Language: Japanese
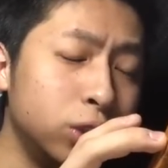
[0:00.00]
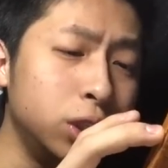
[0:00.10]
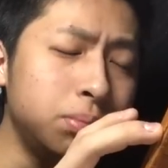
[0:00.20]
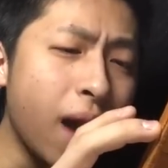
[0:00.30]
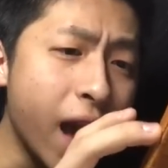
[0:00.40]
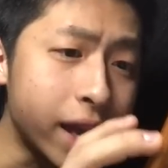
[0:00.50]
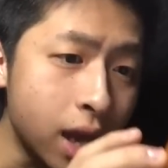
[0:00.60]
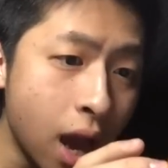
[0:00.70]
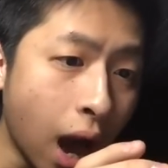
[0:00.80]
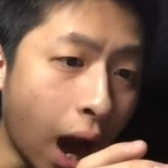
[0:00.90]
うま
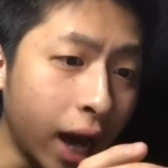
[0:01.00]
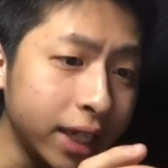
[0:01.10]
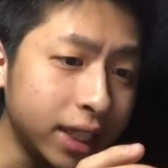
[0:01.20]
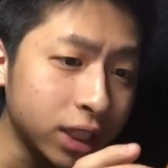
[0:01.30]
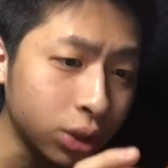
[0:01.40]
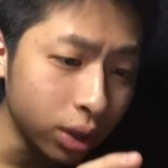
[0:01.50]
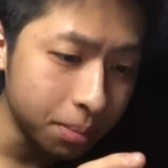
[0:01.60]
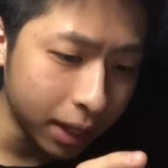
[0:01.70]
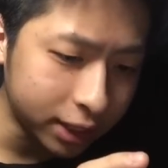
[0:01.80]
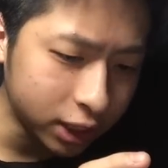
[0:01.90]
い相手処
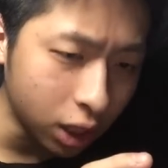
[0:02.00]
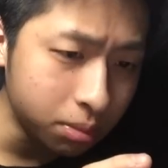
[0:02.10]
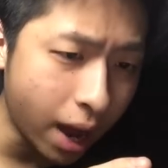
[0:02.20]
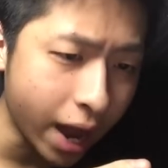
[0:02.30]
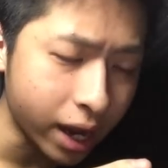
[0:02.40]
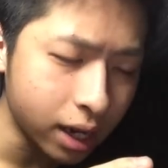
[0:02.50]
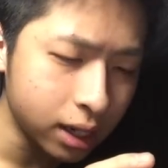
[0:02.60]
理めっちゃうまい